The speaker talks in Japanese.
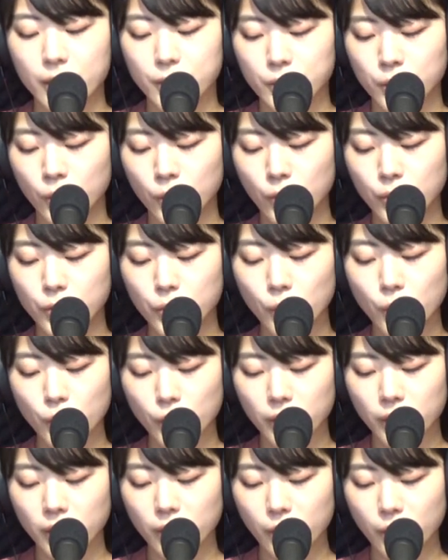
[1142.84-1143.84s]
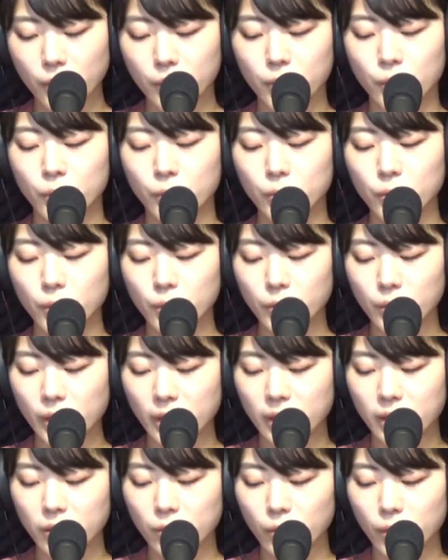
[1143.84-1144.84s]
その蒸気を浴道
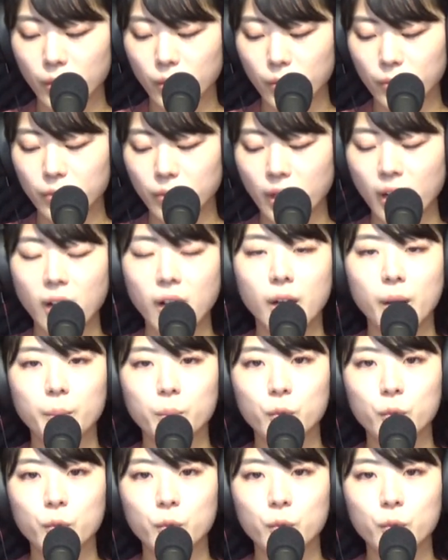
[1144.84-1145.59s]
内に取り込んだ